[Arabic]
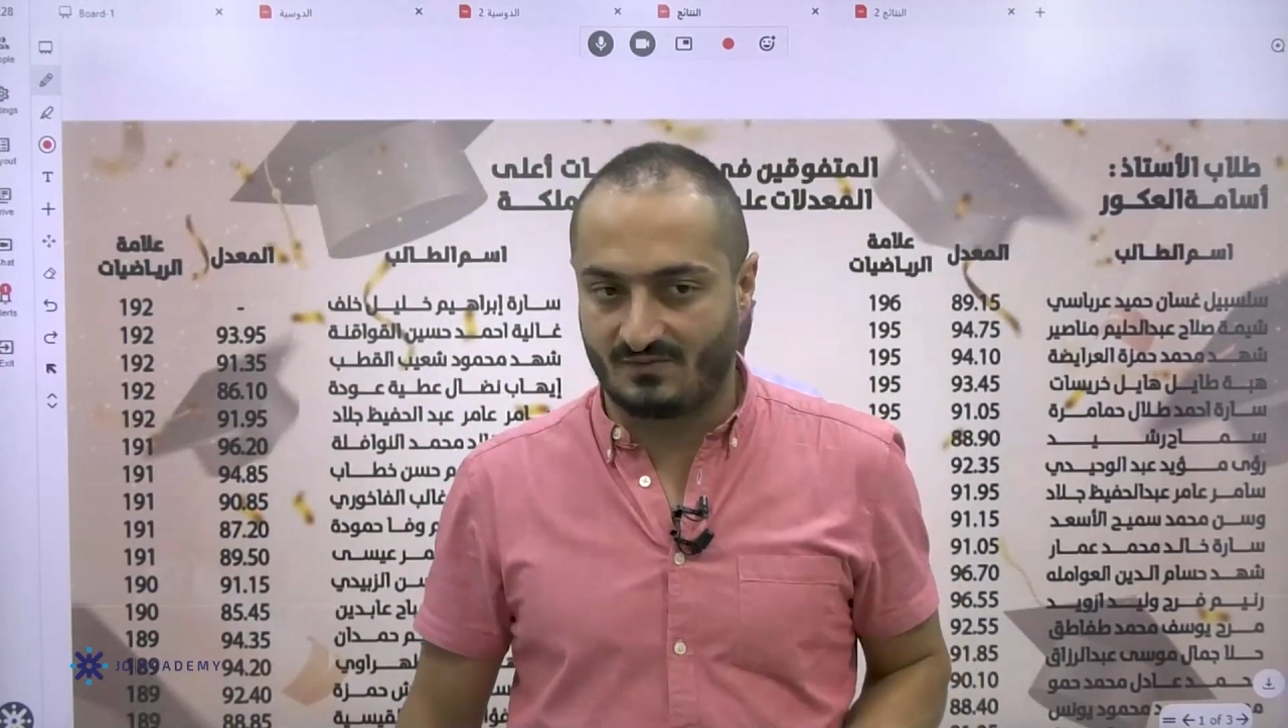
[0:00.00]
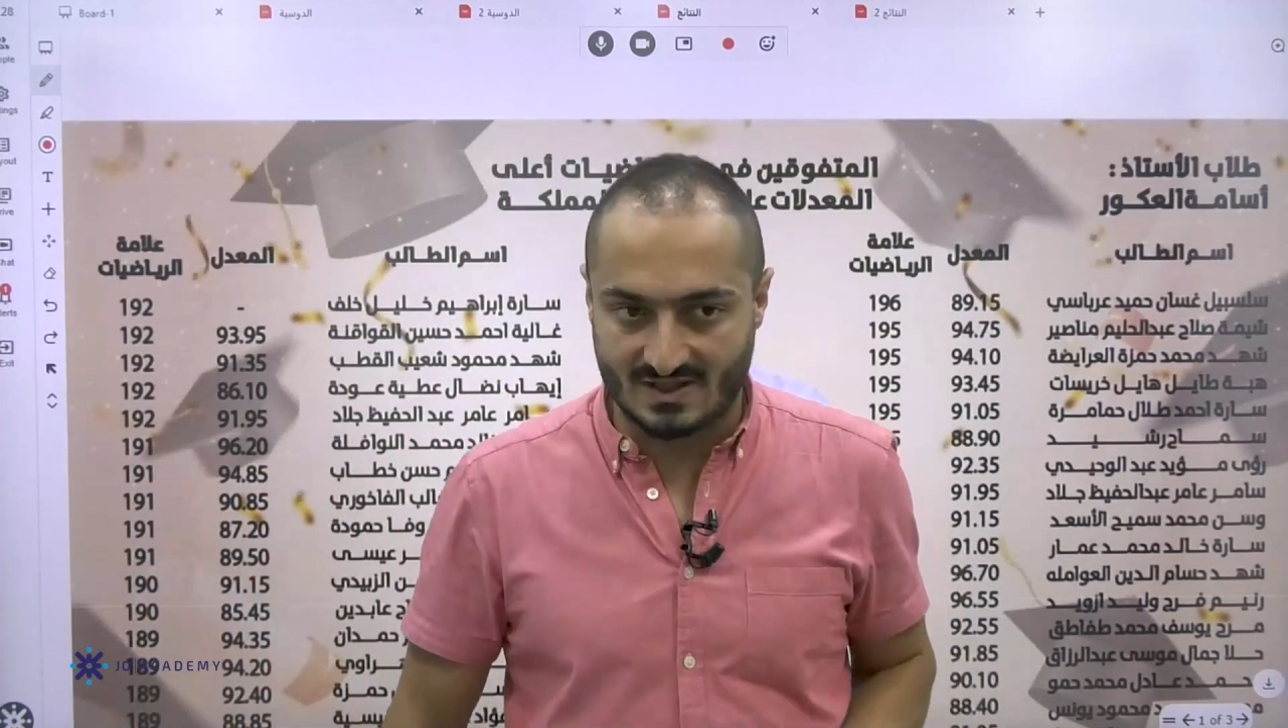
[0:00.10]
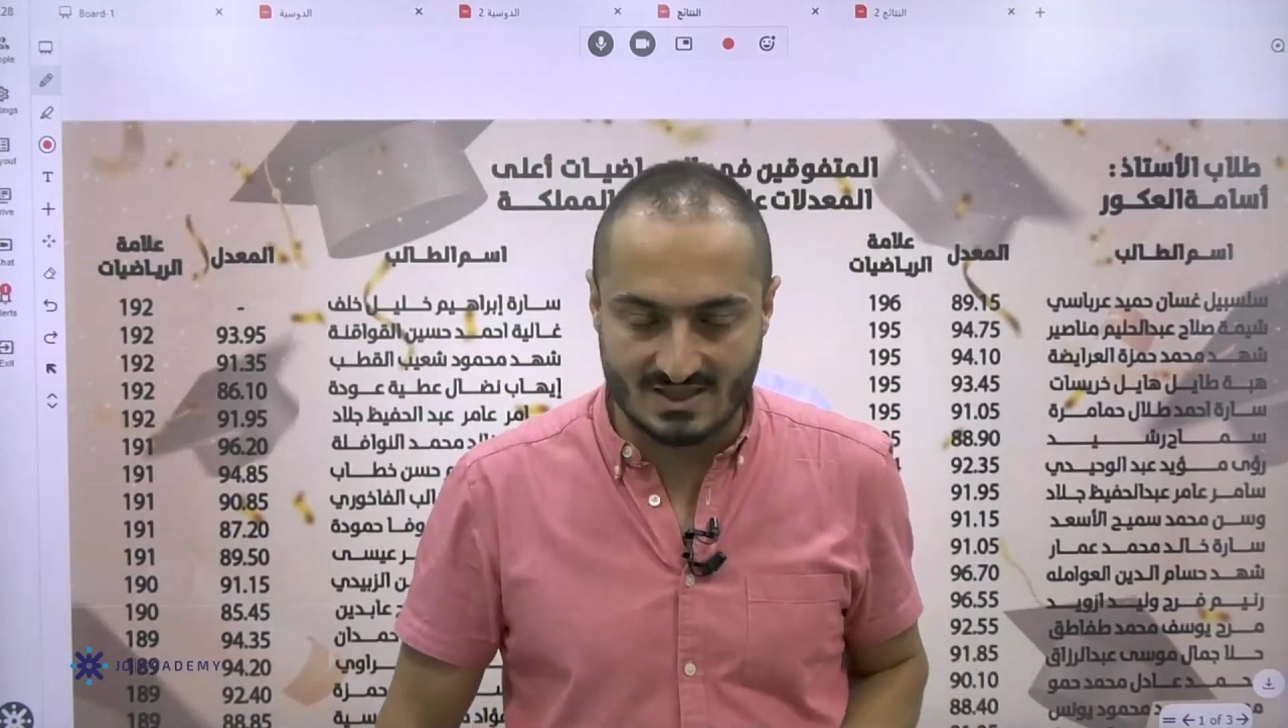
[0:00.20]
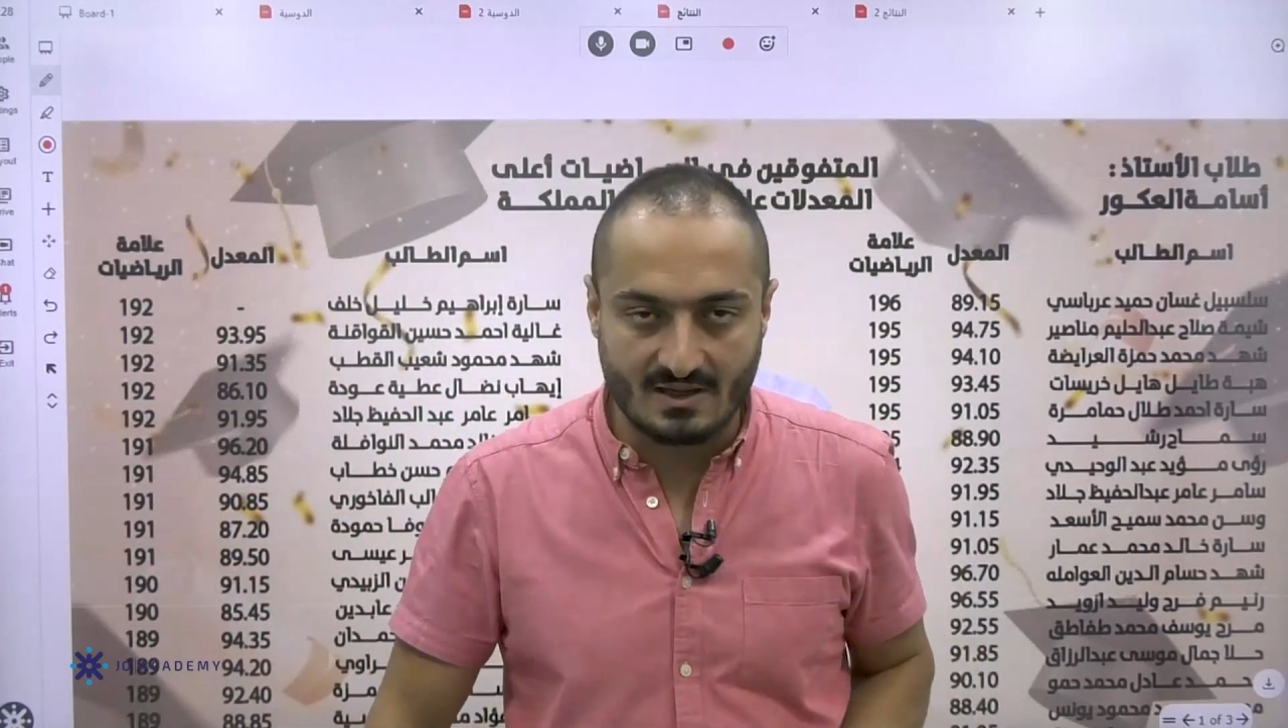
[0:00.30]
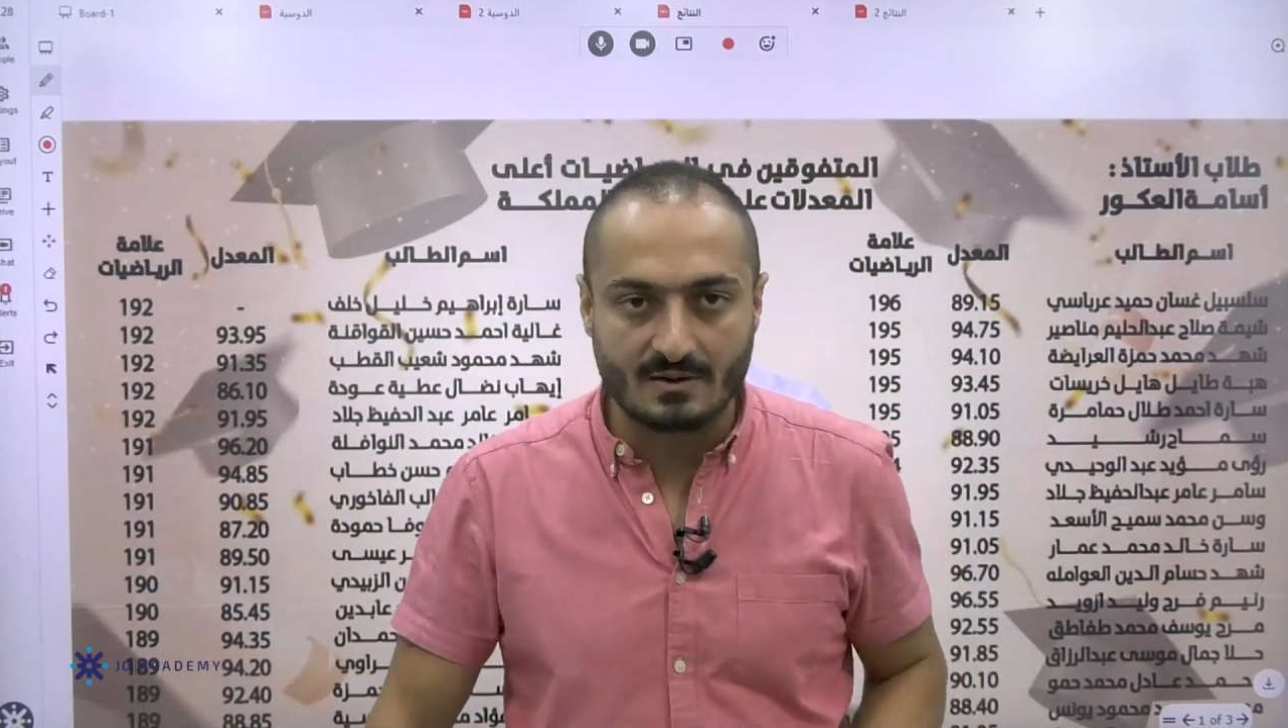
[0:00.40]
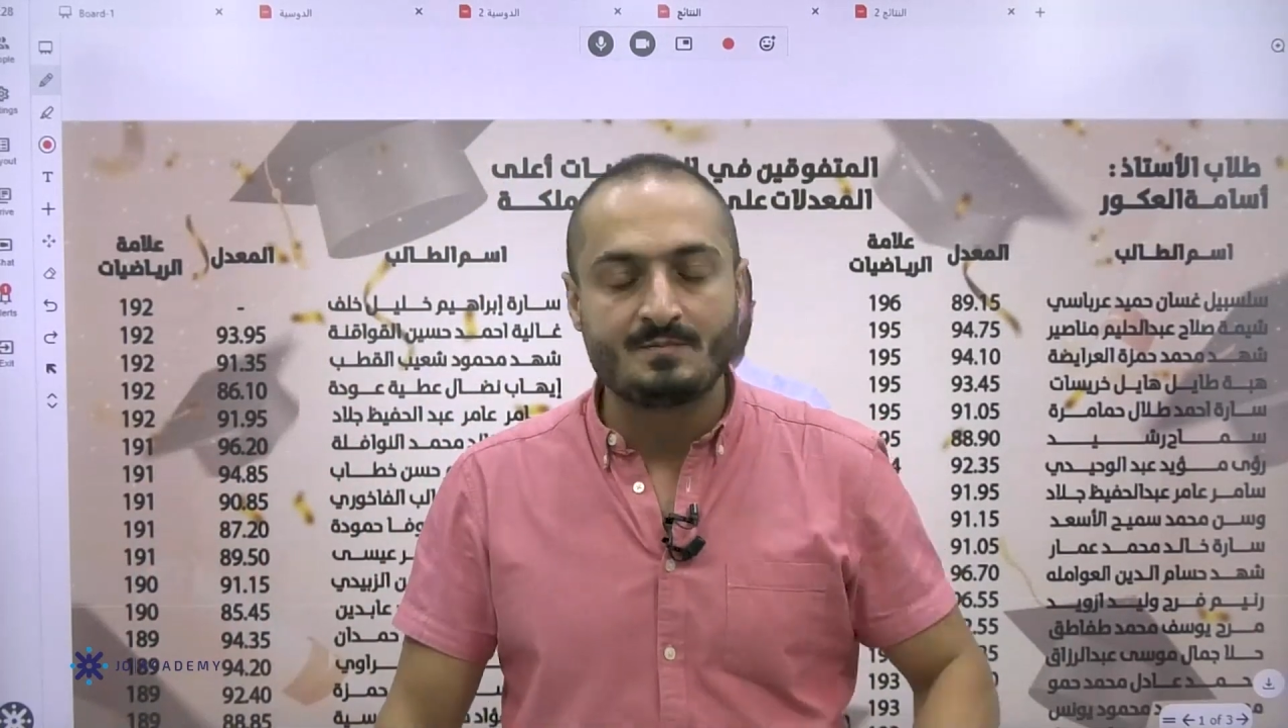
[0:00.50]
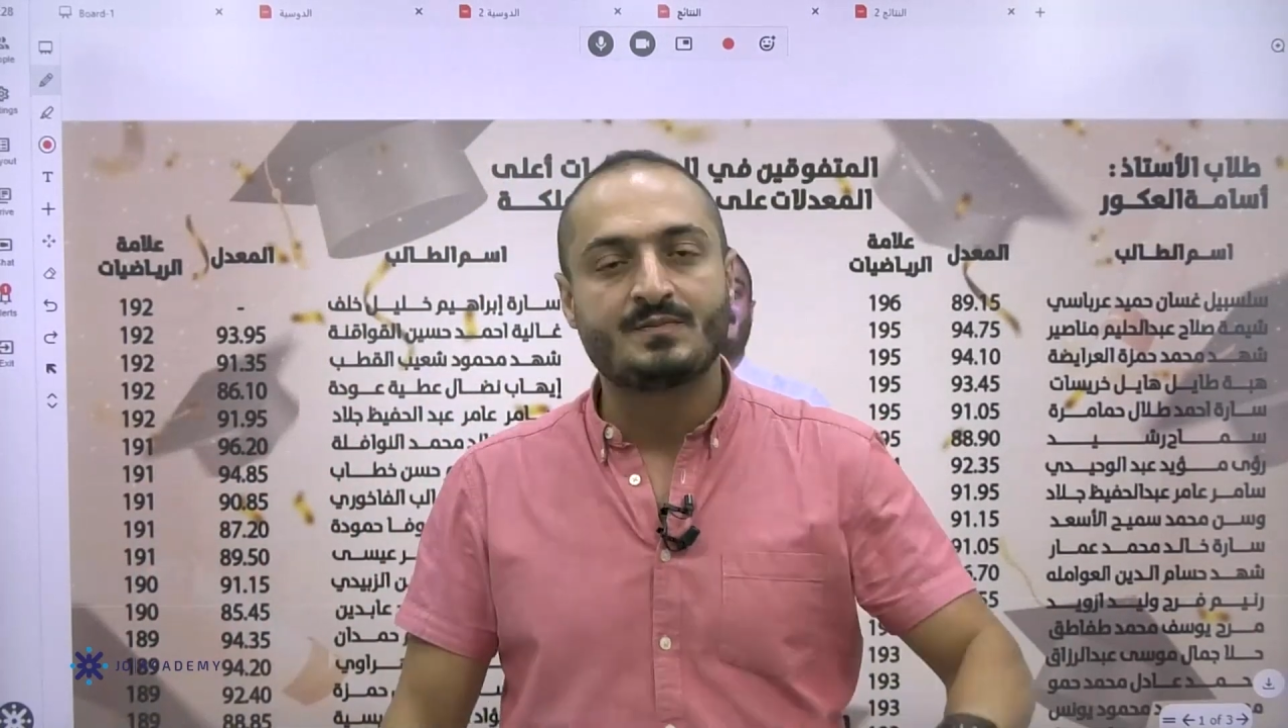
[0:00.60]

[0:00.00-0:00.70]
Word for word: يفيدك